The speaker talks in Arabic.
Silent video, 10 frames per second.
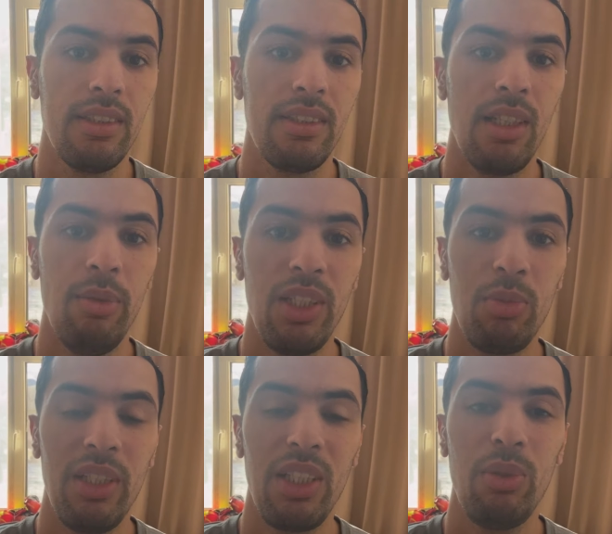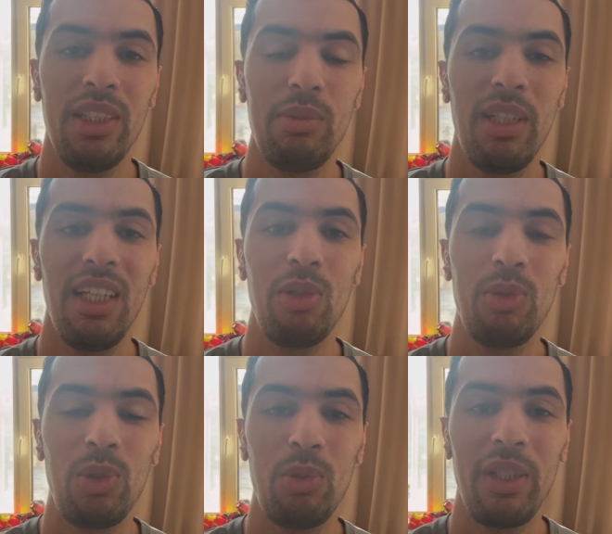السلام عليكم الاخوان نتمنى انكم
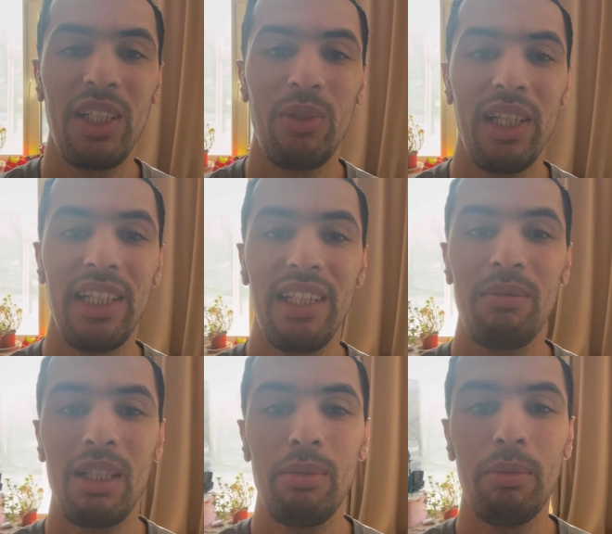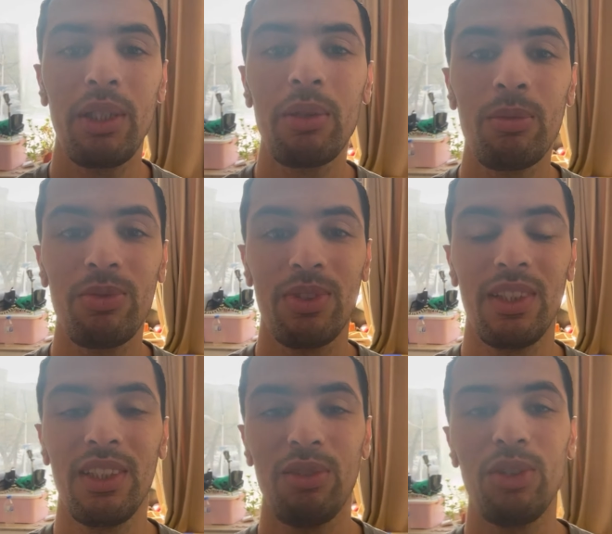تكونوا بخير وعلى خير مرحبا بكم
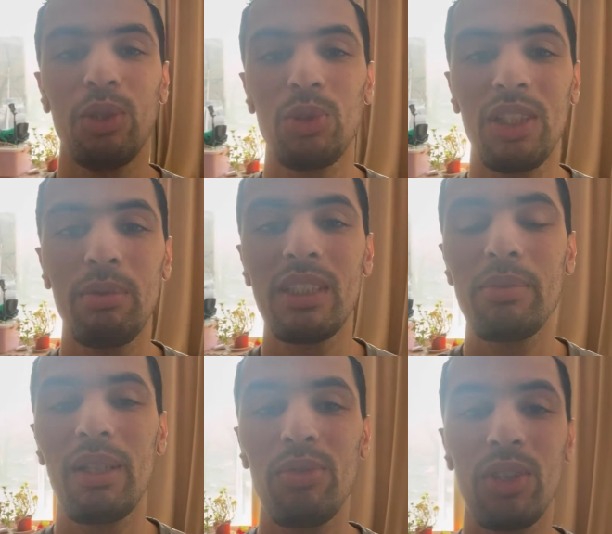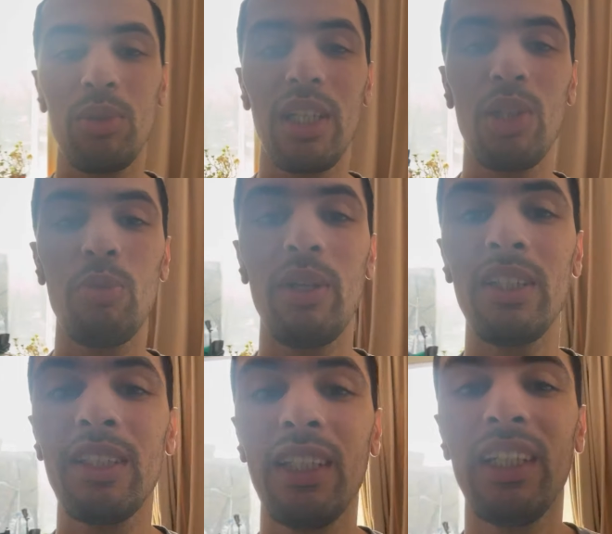في فيديو جديد بالنسبه للفيديو ديال
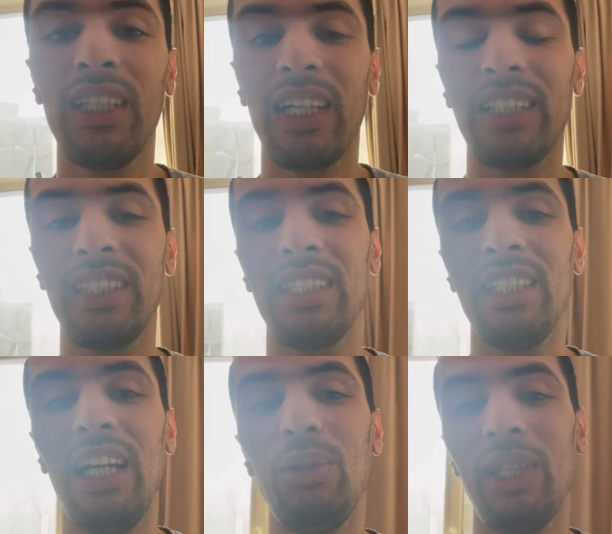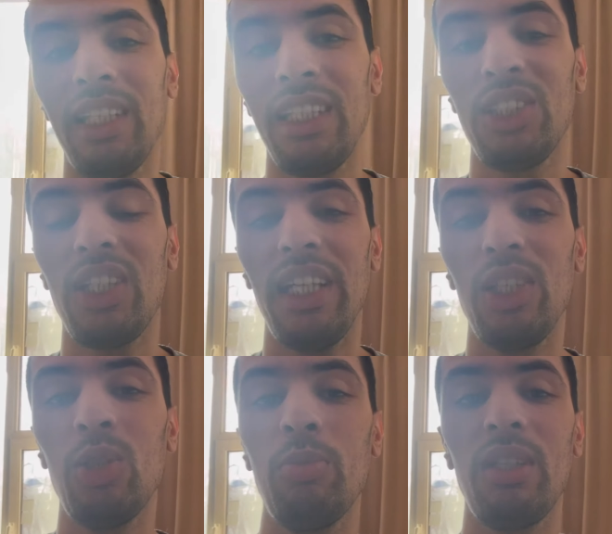اليوم غادي نحاول انني نشرح
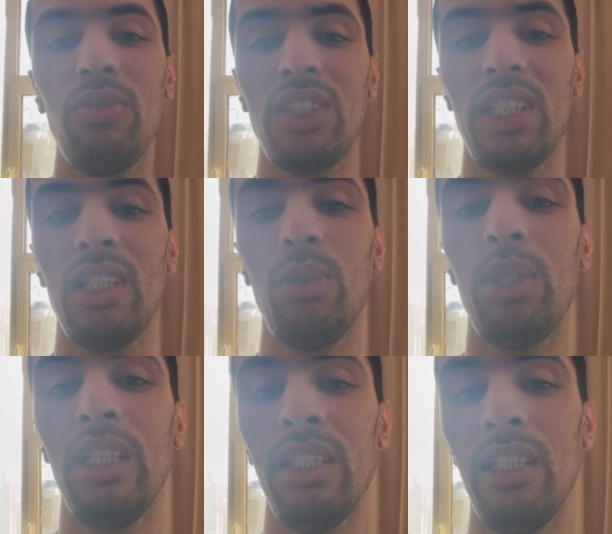لكم كيفاش انه يعني الا